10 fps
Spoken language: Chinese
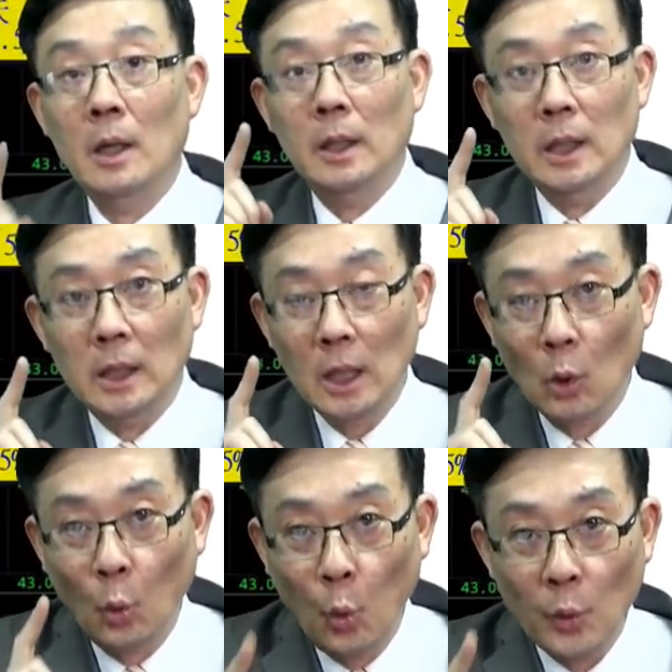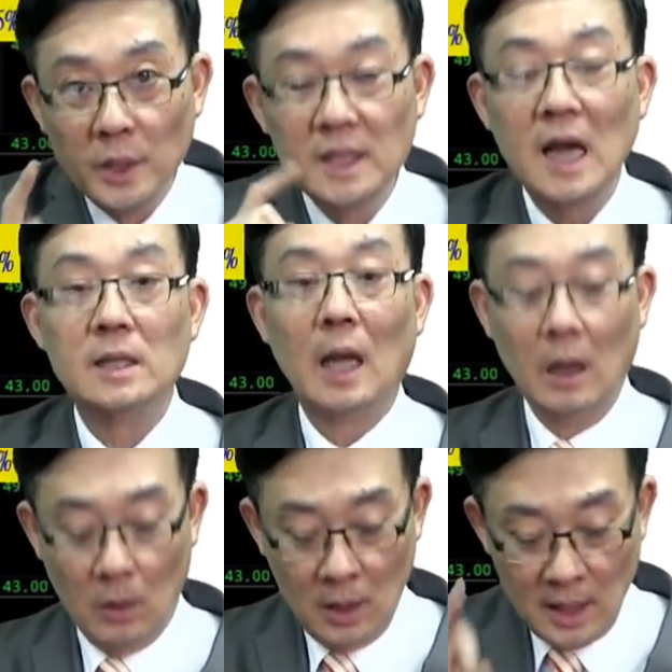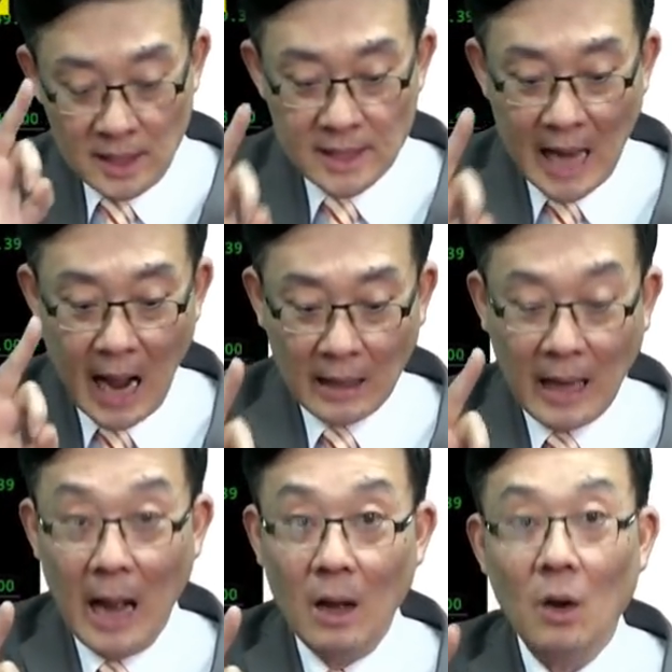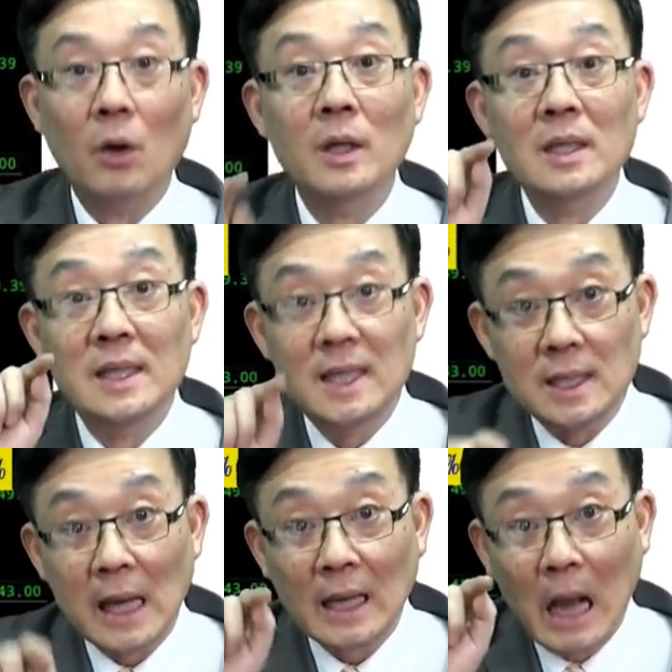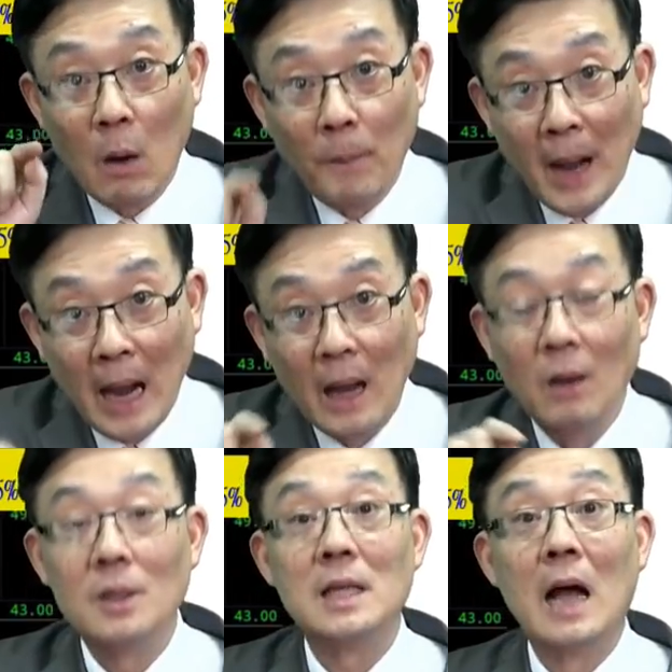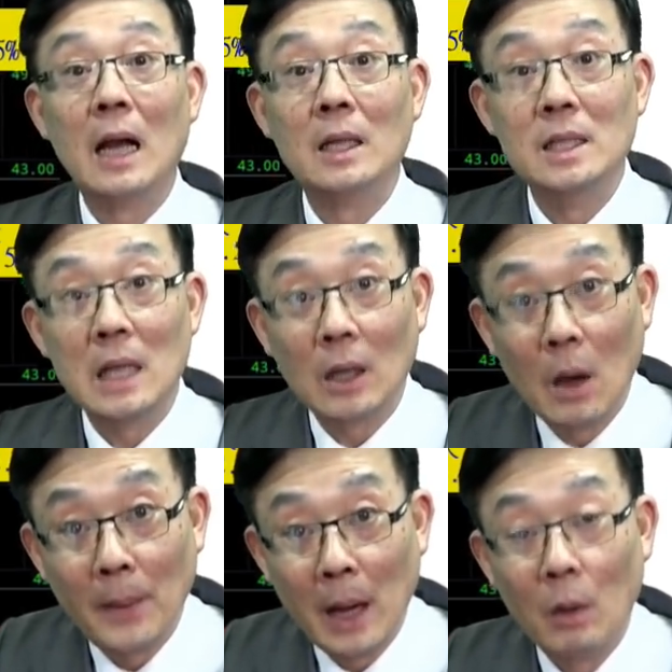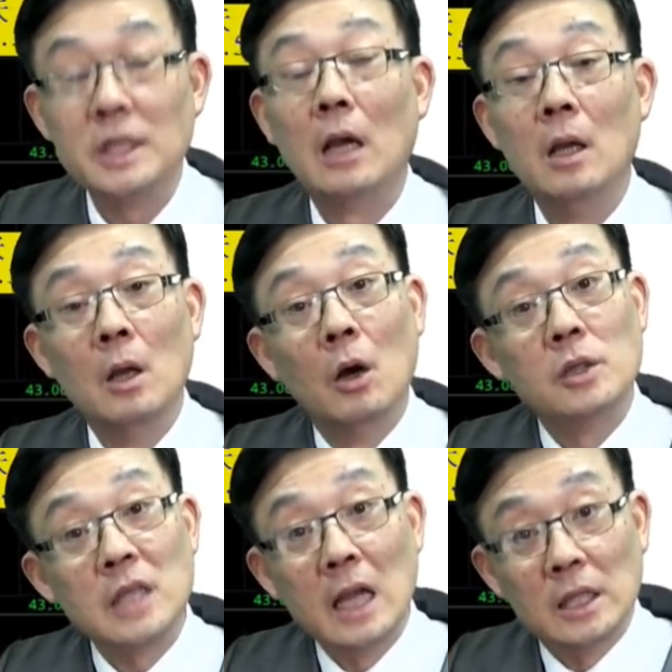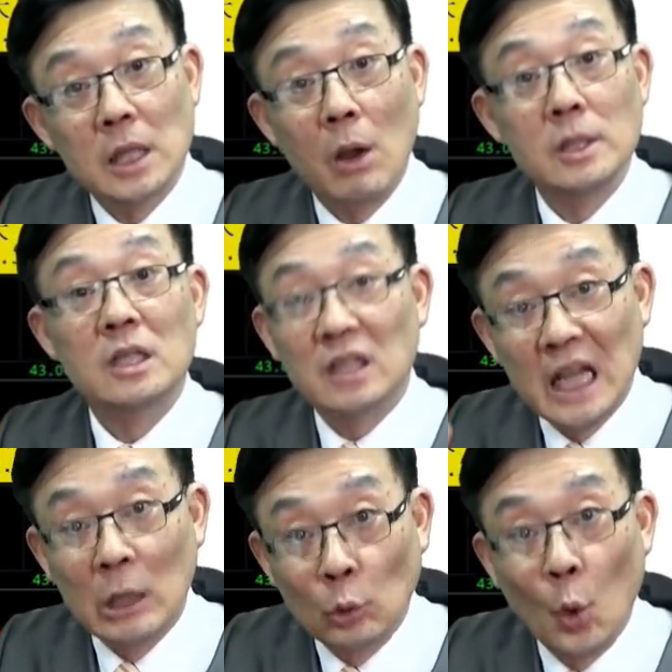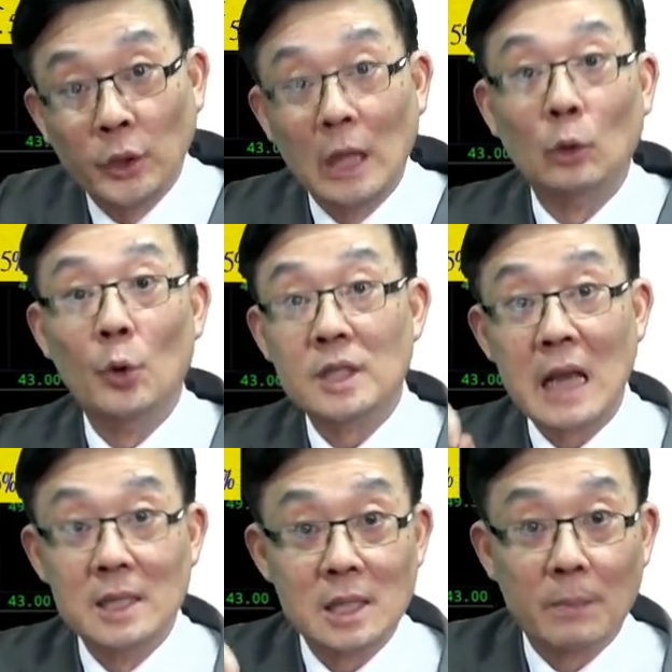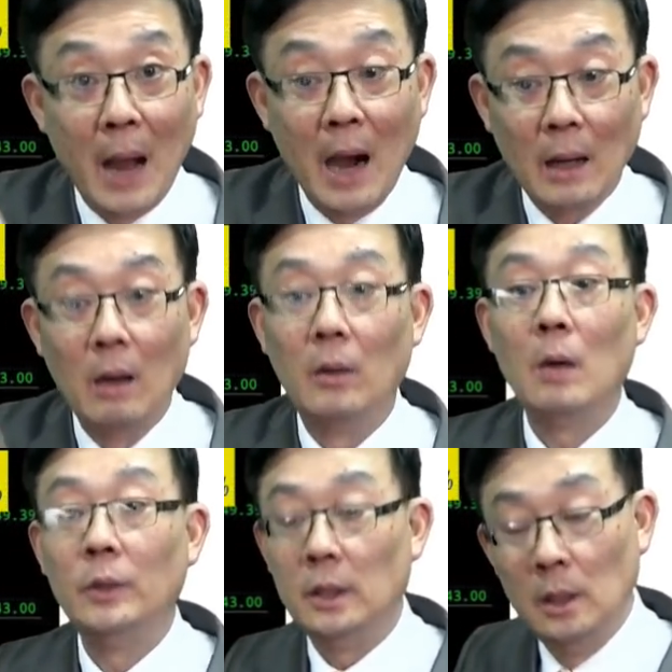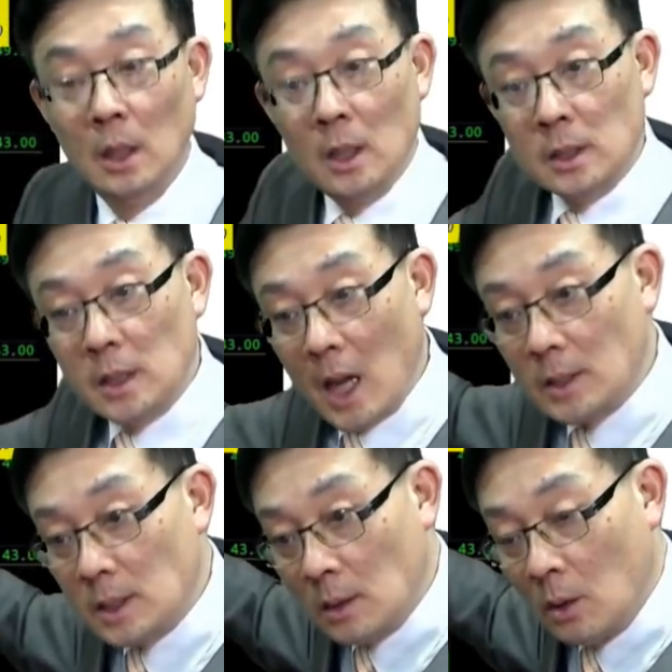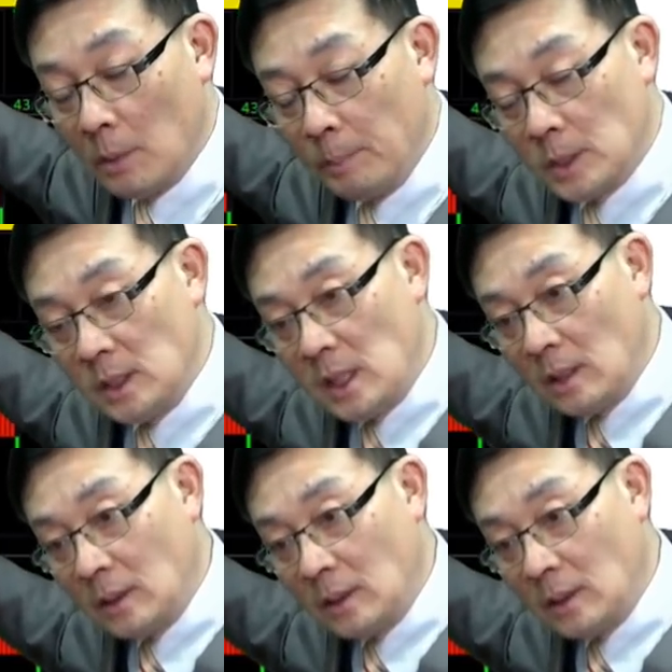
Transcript: 你的一个获利下差哈，三刚哈，二十高趴哈，三刚二十高趴，我想哦，三个交易日顶多顶多有三十趴了哈，那问题这样子哈，实际上。